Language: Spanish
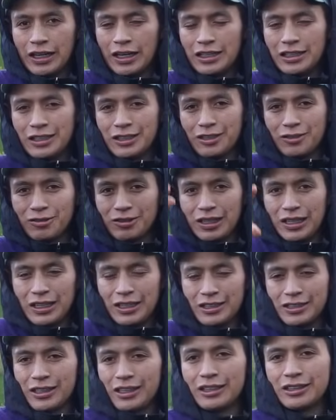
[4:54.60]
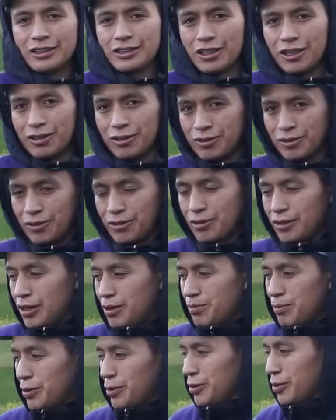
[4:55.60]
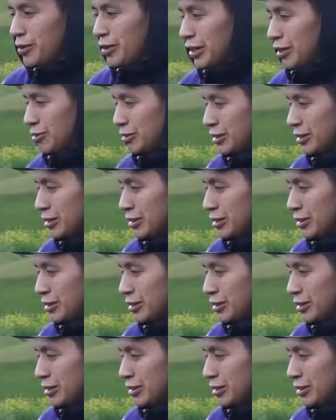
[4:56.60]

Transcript: gracias a ustedes, gracias a todo el apoyo que